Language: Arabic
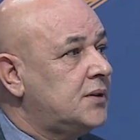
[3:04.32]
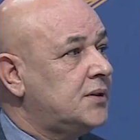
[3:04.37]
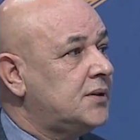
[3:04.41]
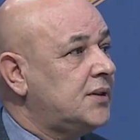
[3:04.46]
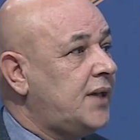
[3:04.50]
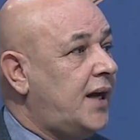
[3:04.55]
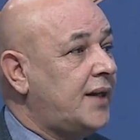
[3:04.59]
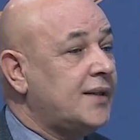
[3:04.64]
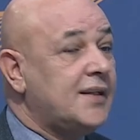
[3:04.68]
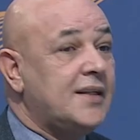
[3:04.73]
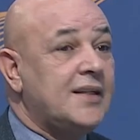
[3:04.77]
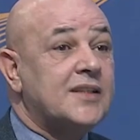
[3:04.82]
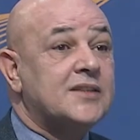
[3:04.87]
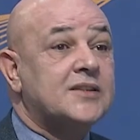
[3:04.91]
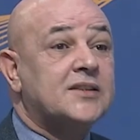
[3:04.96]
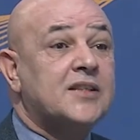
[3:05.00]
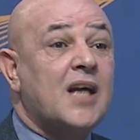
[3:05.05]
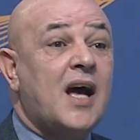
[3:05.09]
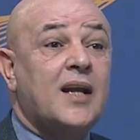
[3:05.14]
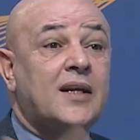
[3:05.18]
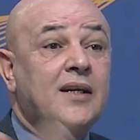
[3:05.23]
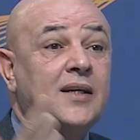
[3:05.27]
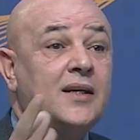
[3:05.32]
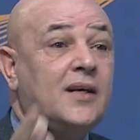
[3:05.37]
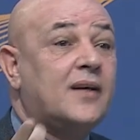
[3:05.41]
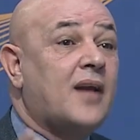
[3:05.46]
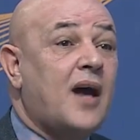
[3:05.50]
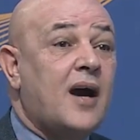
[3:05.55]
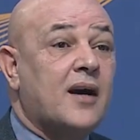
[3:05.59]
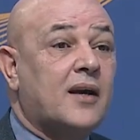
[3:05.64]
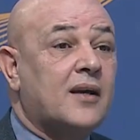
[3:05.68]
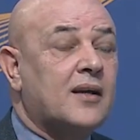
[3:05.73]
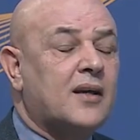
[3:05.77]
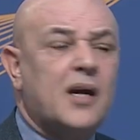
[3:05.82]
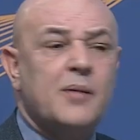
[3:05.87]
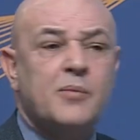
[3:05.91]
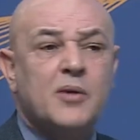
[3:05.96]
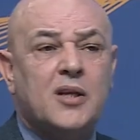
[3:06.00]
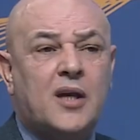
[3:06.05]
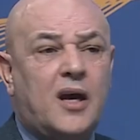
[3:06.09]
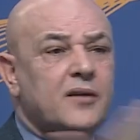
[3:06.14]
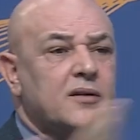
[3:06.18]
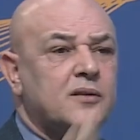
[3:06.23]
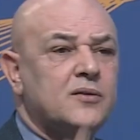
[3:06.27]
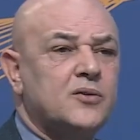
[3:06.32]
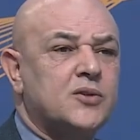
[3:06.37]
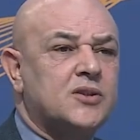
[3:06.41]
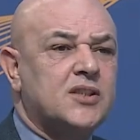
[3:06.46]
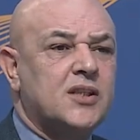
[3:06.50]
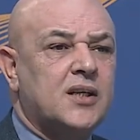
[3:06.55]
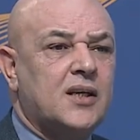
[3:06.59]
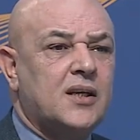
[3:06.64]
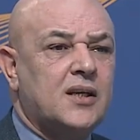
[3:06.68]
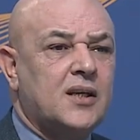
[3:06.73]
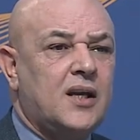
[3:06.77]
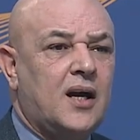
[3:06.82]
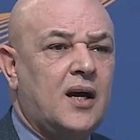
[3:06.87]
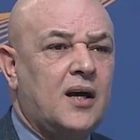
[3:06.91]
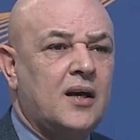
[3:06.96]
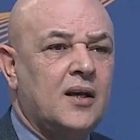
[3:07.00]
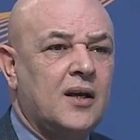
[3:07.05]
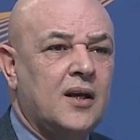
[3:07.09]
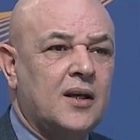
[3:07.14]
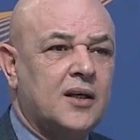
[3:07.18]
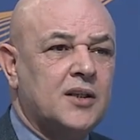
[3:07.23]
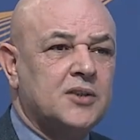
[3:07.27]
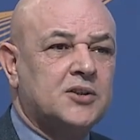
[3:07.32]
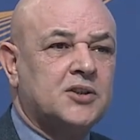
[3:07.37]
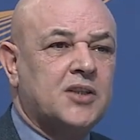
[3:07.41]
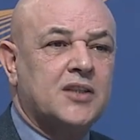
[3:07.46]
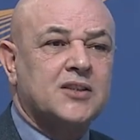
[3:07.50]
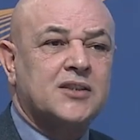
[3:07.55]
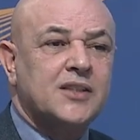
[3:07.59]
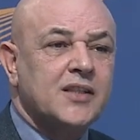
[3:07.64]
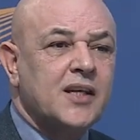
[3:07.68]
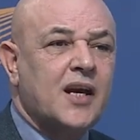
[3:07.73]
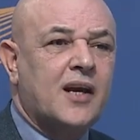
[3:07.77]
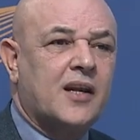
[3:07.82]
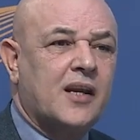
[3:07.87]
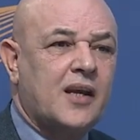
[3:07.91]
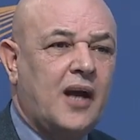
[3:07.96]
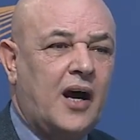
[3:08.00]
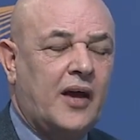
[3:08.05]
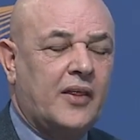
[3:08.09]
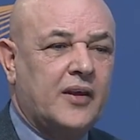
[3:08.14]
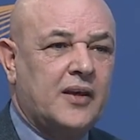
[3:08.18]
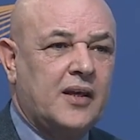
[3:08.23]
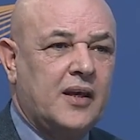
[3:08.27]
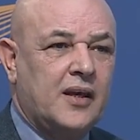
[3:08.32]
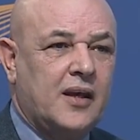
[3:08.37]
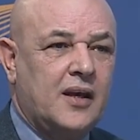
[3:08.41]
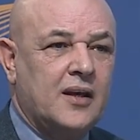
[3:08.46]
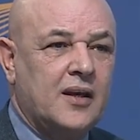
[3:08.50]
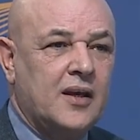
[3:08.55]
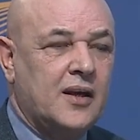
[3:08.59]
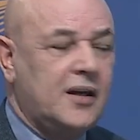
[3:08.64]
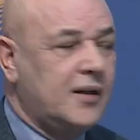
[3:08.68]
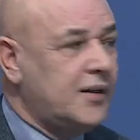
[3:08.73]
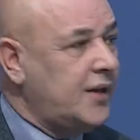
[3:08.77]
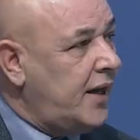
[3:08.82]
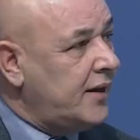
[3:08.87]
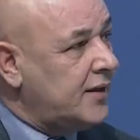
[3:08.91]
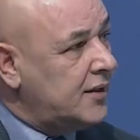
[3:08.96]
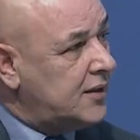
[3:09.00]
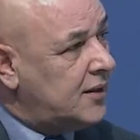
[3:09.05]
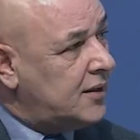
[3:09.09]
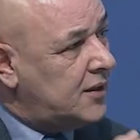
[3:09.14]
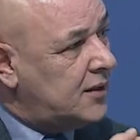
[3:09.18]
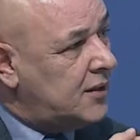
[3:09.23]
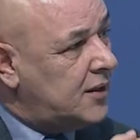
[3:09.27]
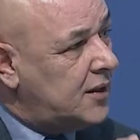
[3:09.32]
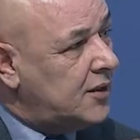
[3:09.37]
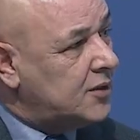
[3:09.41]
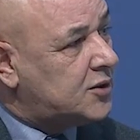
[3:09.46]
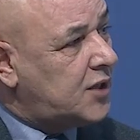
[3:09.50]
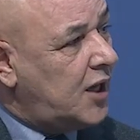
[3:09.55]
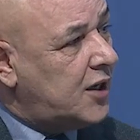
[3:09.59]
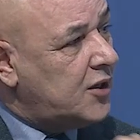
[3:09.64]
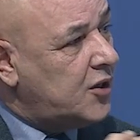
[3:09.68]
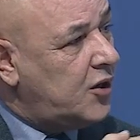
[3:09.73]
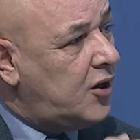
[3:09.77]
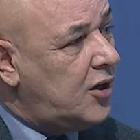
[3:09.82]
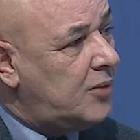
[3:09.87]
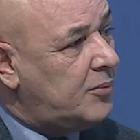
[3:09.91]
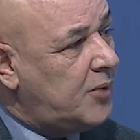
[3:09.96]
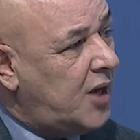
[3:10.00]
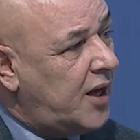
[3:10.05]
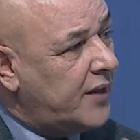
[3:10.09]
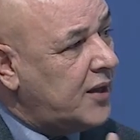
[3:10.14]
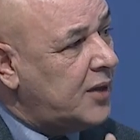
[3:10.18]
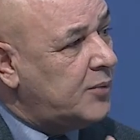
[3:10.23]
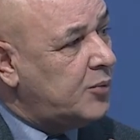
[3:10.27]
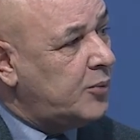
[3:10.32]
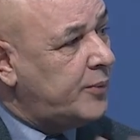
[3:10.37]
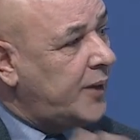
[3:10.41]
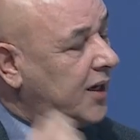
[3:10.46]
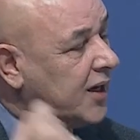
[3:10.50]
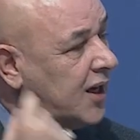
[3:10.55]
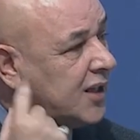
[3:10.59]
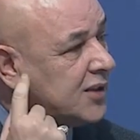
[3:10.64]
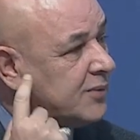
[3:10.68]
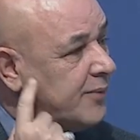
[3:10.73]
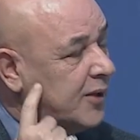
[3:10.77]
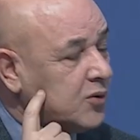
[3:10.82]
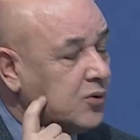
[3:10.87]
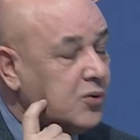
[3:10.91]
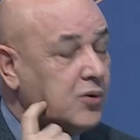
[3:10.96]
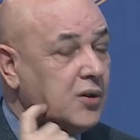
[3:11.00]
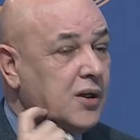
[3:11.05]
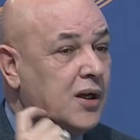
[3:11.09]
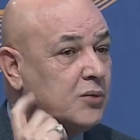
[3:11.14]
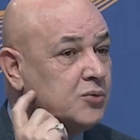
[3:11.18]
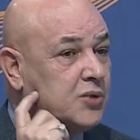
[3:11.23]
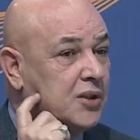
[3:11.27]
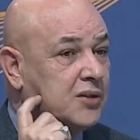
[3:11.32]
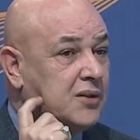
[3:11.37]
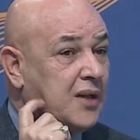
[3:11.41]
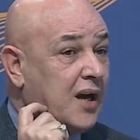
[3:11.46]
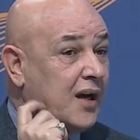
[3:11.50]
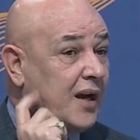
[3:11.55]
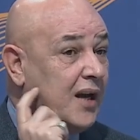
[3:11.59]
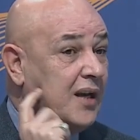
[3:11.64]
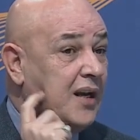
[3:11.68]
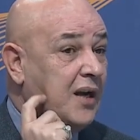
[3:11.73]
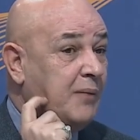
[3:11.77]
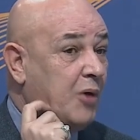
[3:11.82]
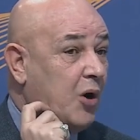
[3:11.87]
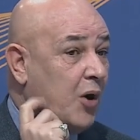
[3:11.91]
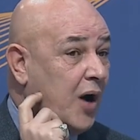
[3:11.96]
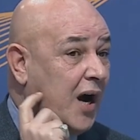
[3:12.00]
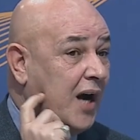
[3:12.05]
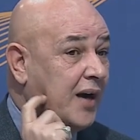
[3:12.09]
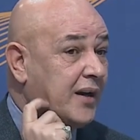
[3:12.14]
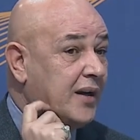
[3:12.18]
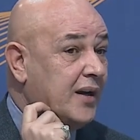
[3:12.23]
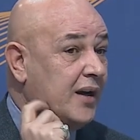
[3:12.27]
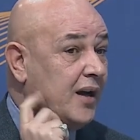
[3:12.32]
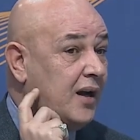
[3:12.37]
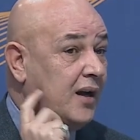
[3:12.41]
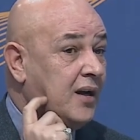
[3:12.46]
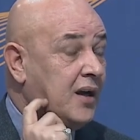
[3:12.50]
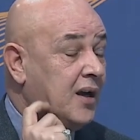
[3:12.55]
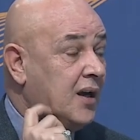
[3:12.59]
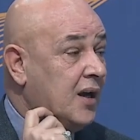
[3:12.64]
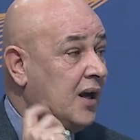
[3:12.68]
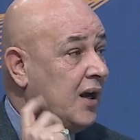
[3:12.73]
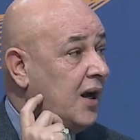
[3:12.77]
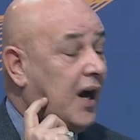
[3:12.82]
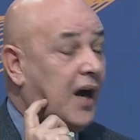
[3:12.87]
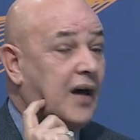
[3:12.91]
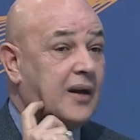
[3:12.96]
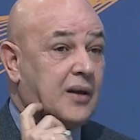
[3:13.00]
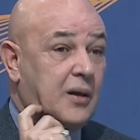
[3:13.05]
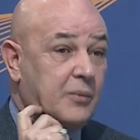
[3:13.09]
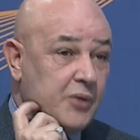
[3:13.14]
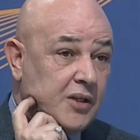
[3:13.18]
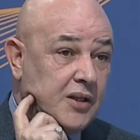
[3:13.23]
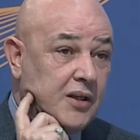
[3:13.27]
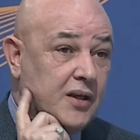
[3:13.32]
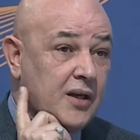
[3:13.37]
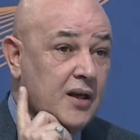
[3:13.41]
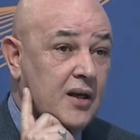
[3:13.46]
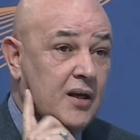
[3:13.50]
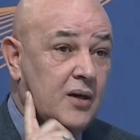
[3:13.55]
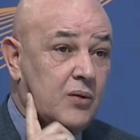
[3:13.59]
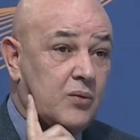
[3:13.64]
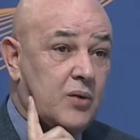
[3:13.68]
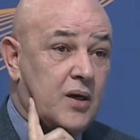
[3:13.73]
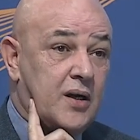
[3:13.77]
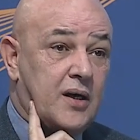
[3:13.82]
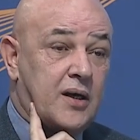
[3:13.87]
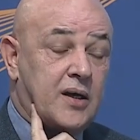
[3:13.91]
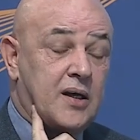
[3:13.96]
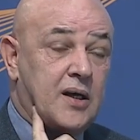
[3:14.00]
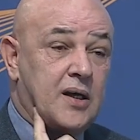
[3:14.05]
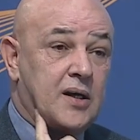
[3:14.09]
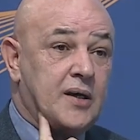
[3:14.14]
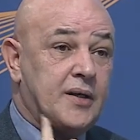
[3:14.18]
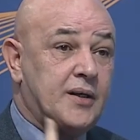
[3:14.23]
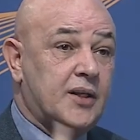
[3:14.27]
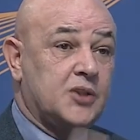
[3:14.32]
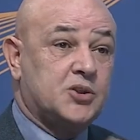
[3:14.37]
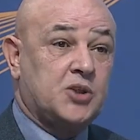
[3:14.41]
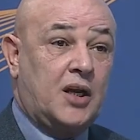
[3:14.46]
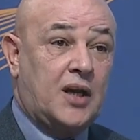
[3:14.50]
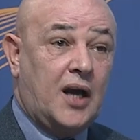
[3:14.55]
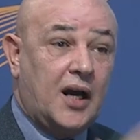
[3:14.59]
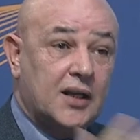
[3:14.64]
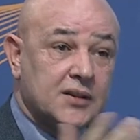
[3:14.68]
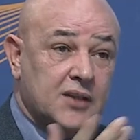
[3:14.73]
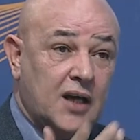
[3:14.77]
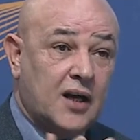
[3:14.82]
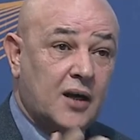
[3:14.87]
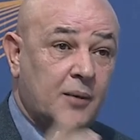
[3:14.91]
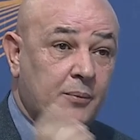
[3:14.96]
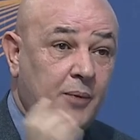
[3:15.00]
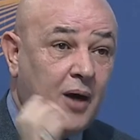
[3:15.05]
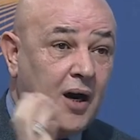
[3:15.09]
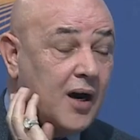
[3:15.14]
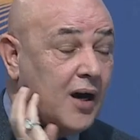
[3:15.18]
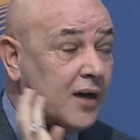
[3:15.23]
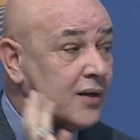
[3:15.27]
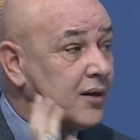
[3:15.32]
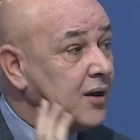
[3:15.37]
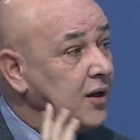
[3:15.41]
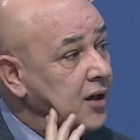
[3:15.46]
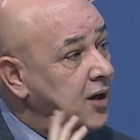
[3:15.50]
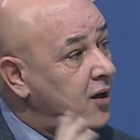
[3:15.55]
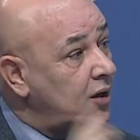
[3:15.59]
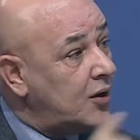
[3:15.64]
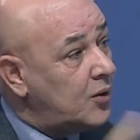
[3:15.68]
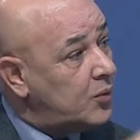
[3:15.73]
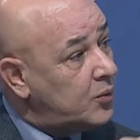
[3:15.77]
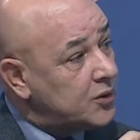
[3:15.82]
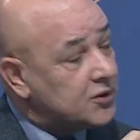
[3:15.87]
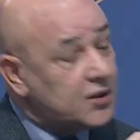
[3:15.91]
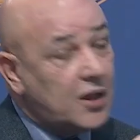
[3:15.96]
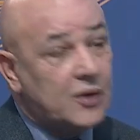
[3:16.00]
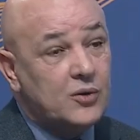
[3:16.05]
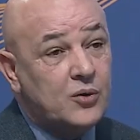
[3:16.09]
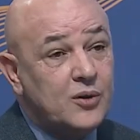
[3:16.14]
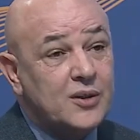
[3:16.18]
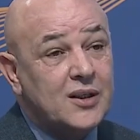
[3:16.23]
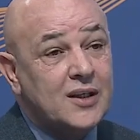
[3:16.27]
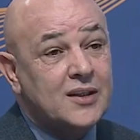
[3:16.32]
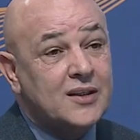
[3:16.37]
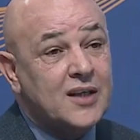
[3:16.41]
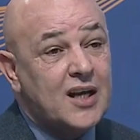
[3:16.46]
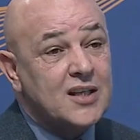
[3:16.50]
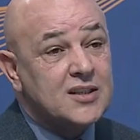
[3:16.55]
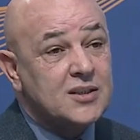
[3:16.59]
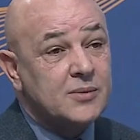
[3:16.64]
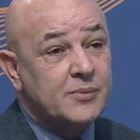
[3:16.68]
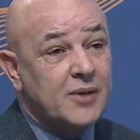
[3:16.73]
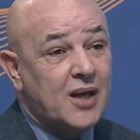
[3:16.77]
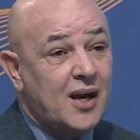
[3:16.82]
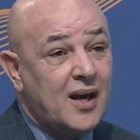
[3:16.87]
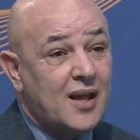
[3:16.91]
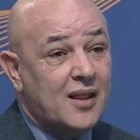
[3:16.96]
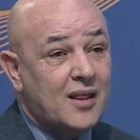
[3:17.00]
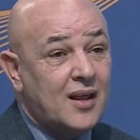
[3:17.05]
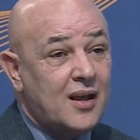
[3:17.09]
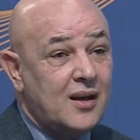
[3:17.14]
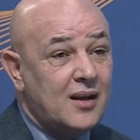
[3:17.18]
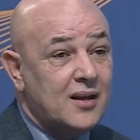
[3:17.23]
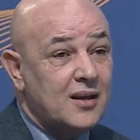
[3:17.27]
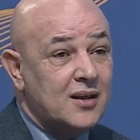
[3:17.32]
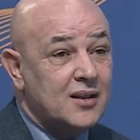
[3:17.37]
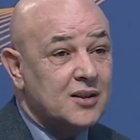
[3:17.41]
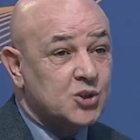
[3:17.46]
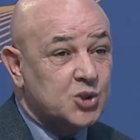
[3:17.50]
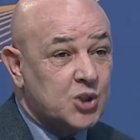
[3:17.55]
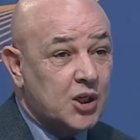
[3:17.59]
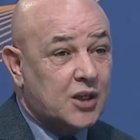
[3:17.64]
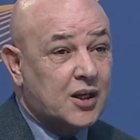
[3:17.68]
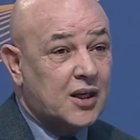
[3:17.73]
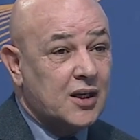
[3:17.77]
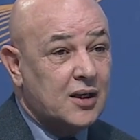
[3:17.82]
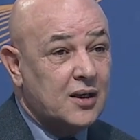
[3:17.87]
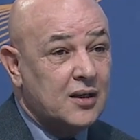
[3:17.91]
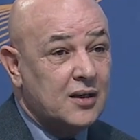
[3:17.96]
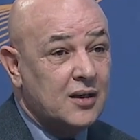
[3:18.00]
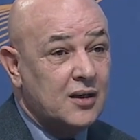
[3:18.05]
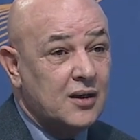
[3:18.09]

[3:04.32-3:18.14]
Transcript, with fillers: يعني الإنسان العراقي قبل أن يسيء إلى الشخصية الرياضية يعني أنت اليوم هذه المباراة منقولة وتتناقلها مواقع عربية ونشرات أخبار ويطلعون الكاس بهذا الشكل